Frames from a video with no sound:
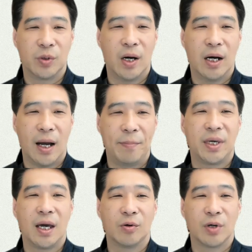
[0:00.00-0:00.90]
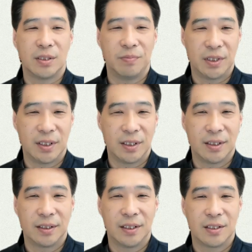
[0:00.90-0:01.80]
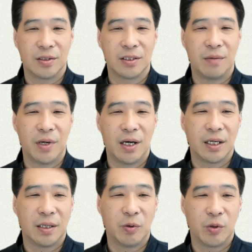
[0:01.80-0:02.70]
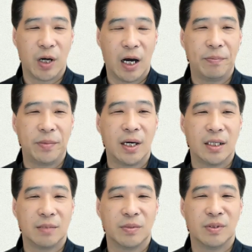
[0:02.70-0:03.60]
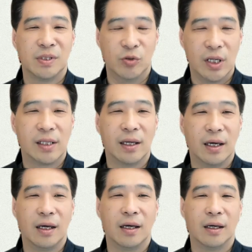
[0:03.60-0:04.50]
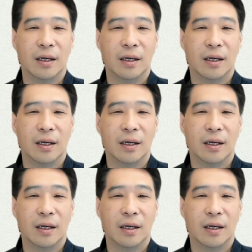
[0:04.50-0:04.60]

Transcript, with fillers: 우리와 함께하고 계십니다. 성삼위 하나님이 우리와 함께하심을 누릴 때